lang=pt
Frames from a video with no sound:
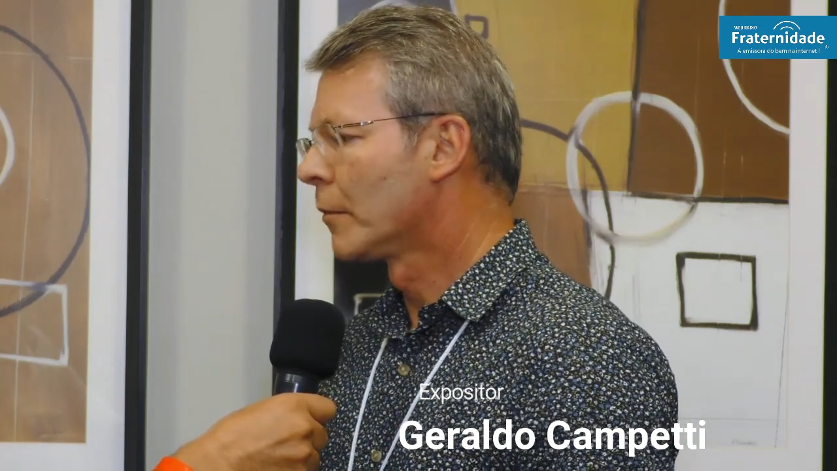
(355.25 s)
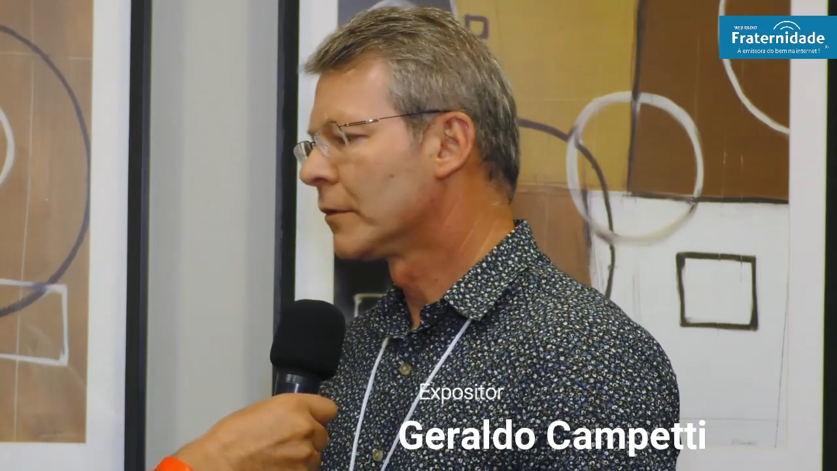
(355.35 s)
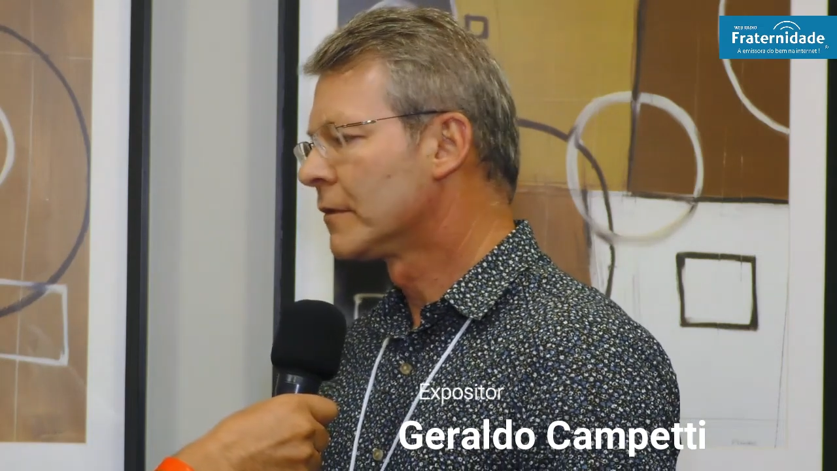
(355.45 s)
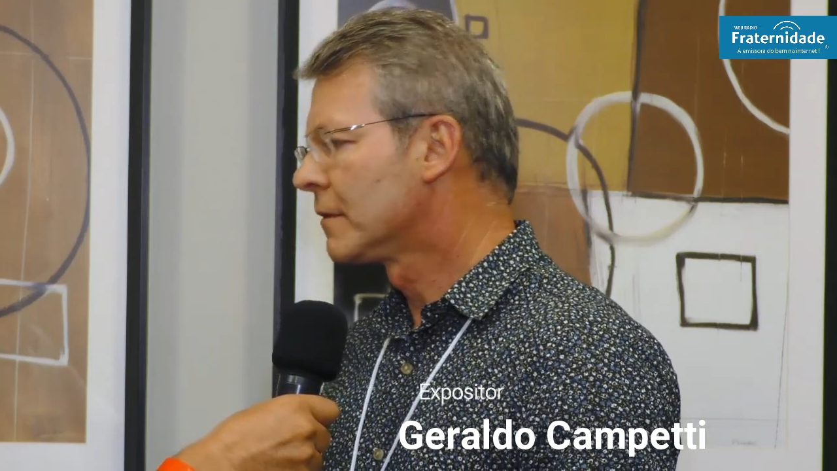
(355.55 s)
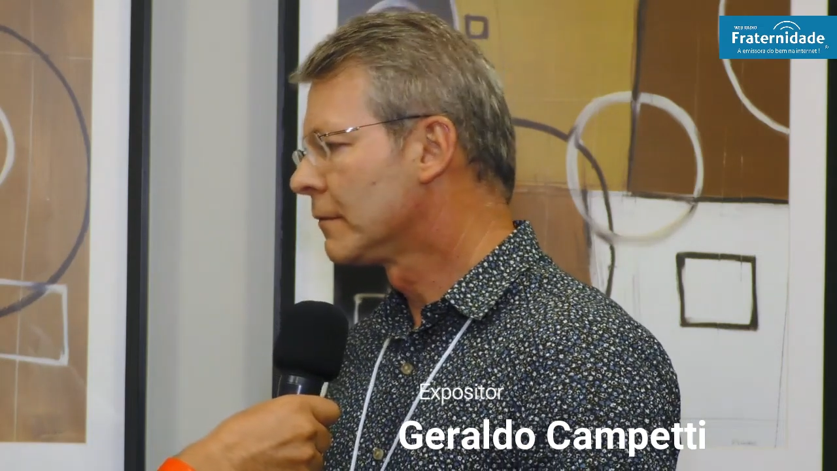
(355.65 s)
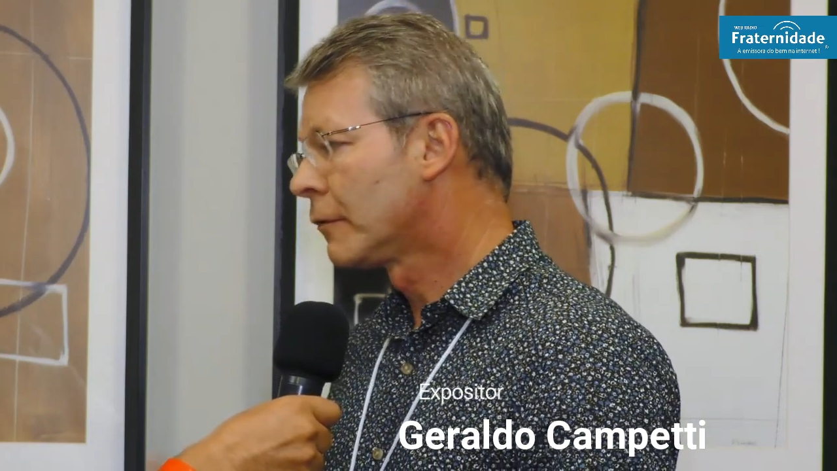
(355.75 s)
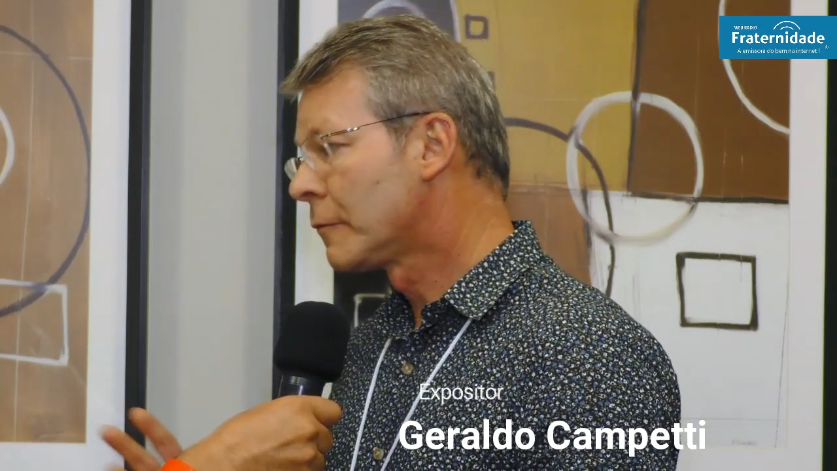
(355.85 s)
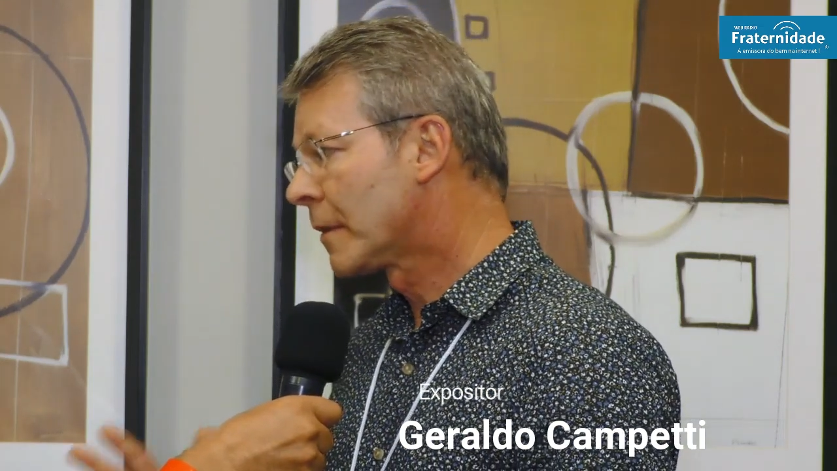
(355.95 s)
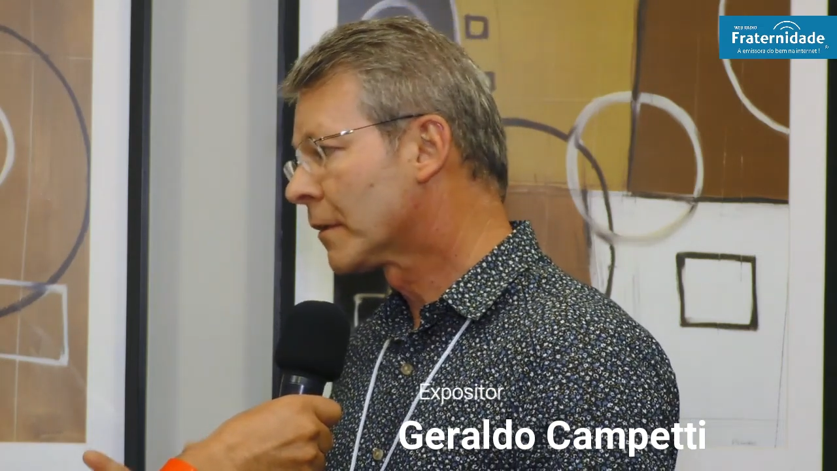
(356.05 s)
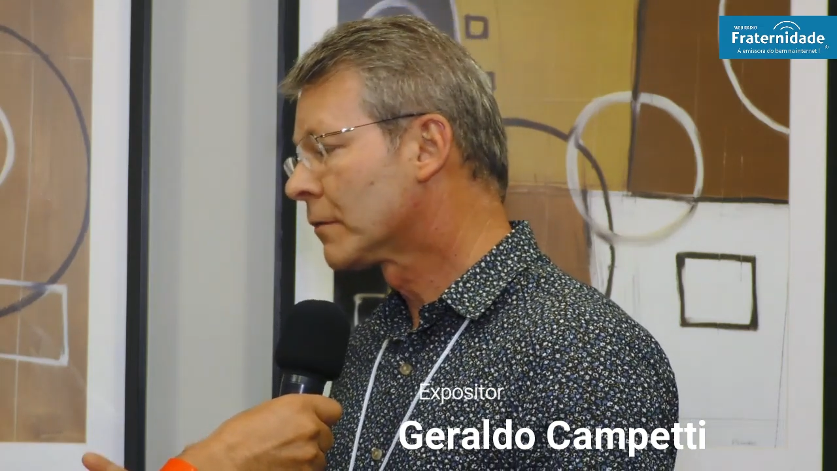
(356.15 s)
para o
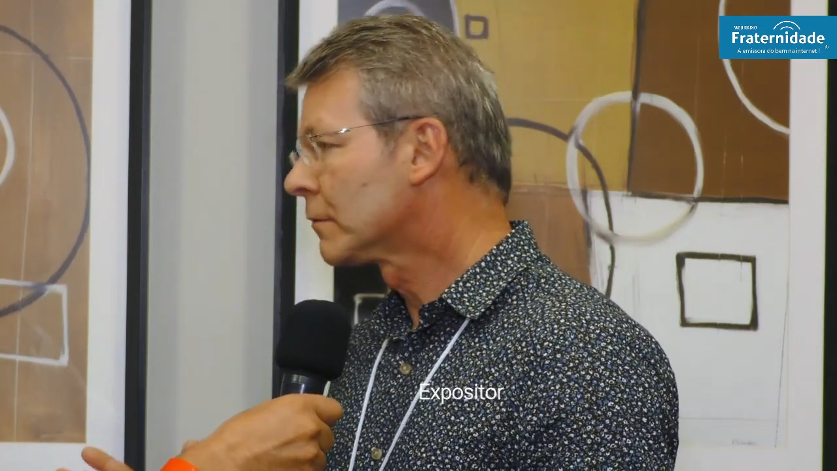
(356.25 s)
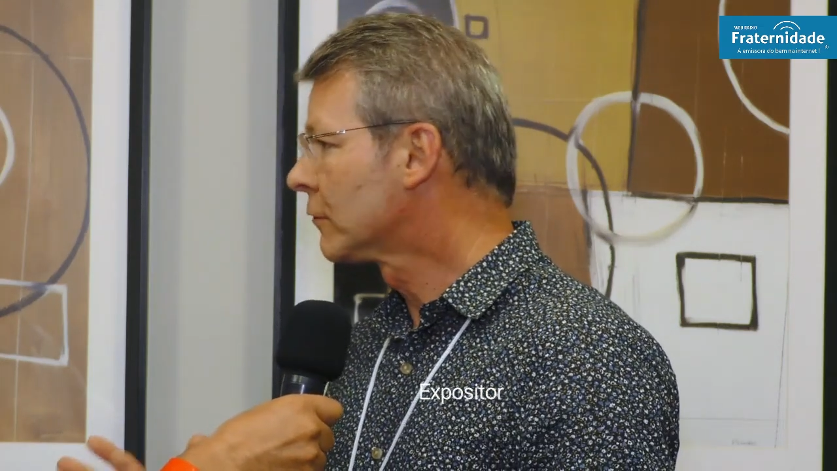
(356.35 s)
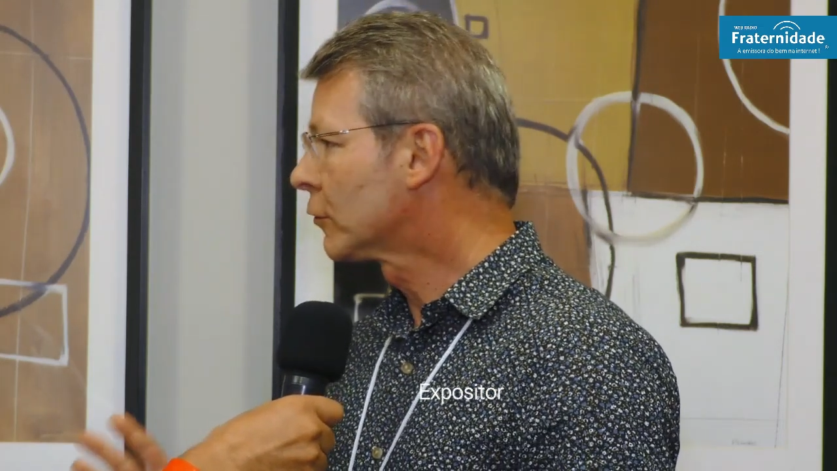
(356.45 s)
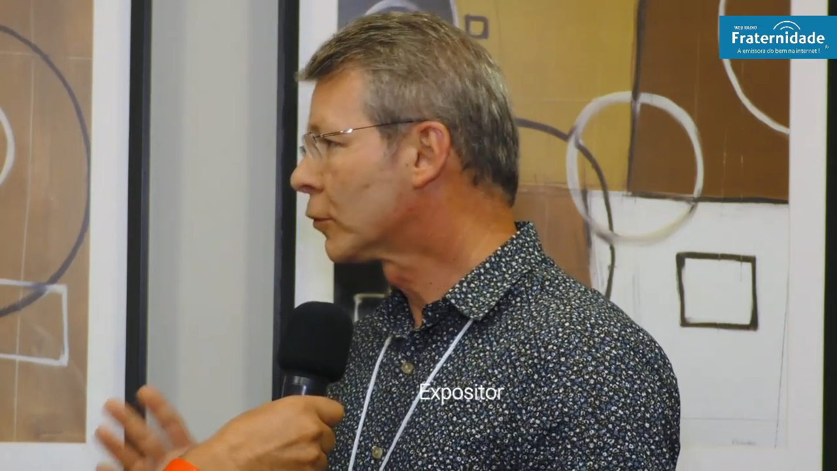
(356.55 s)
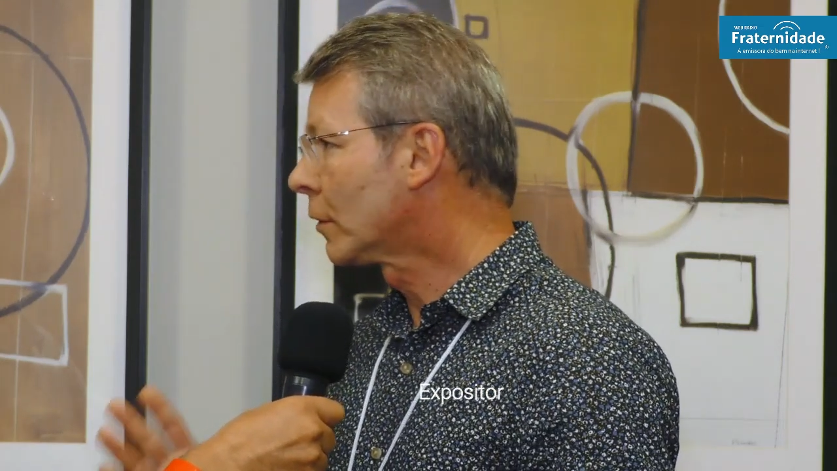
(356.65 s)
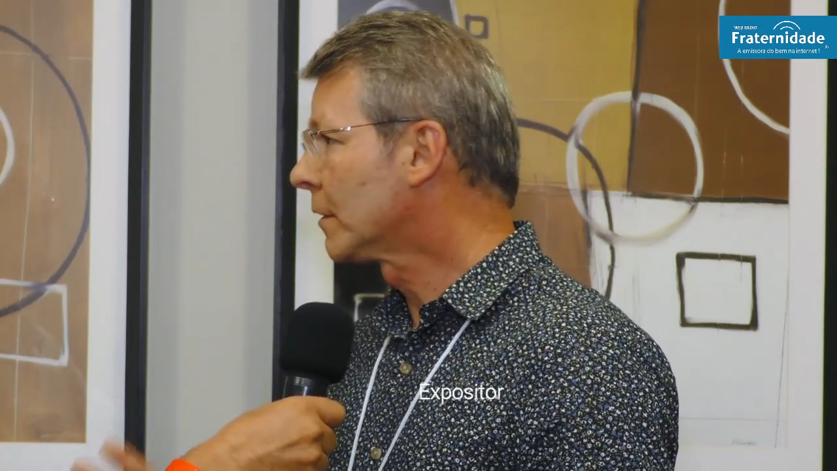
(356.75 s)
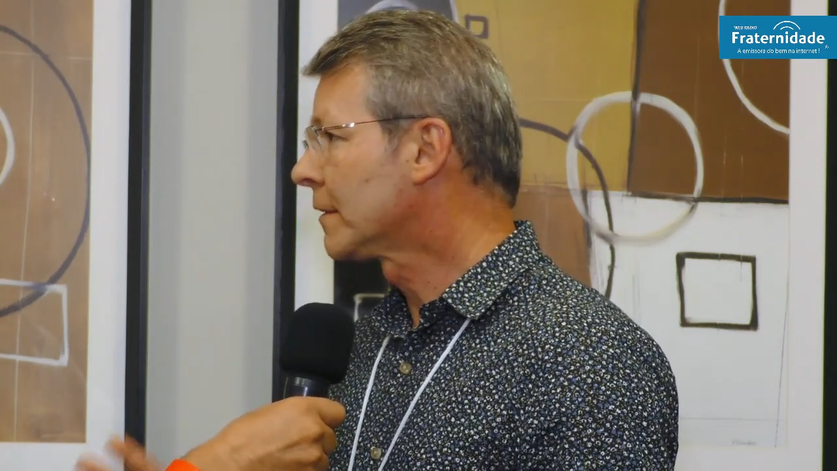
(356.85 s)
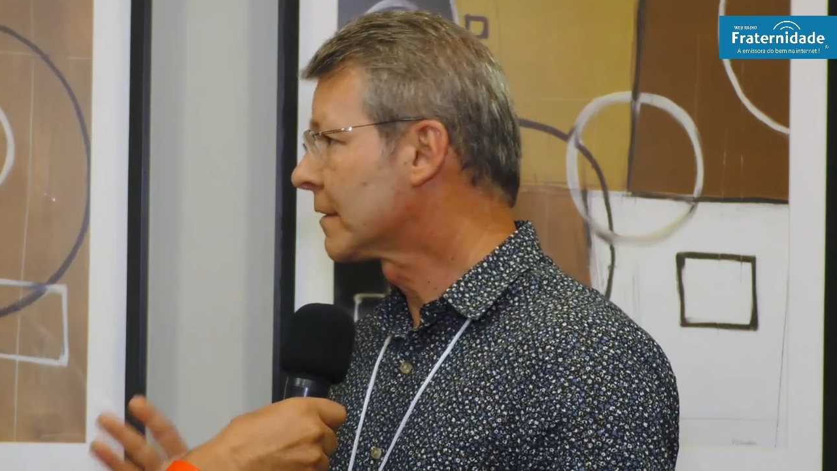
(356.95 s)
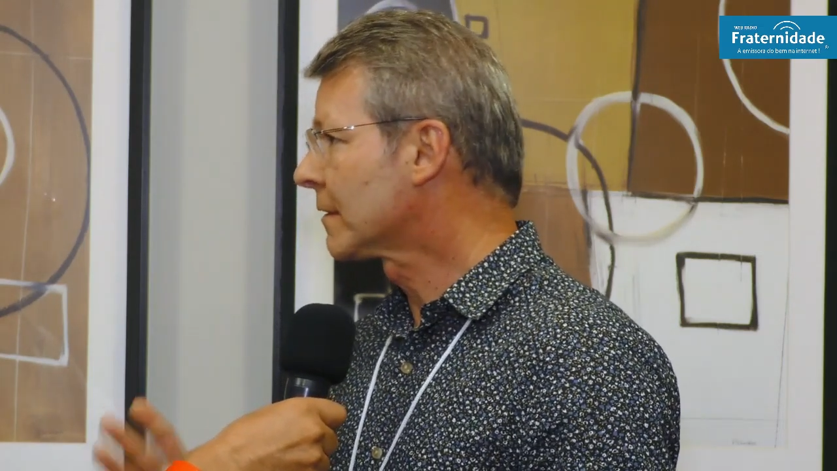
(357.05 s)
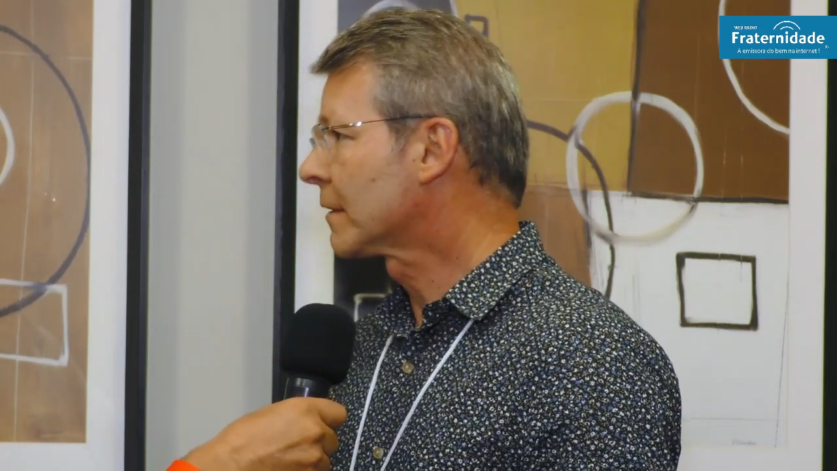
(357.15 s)
desenvolvimento de
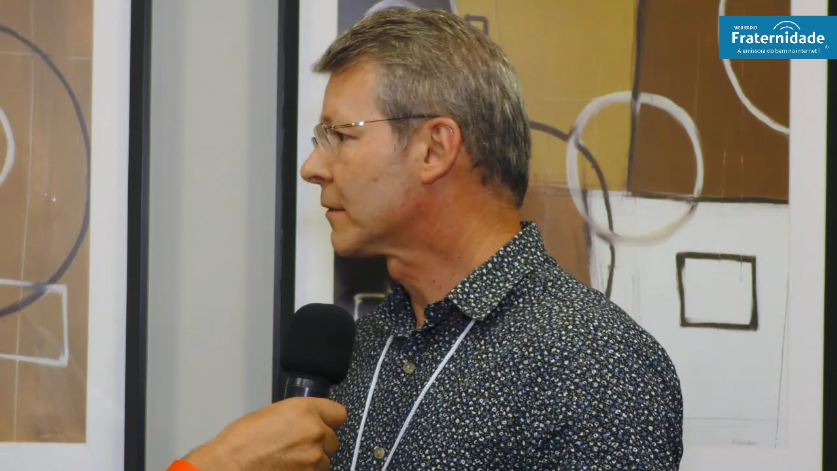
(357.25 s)
todas as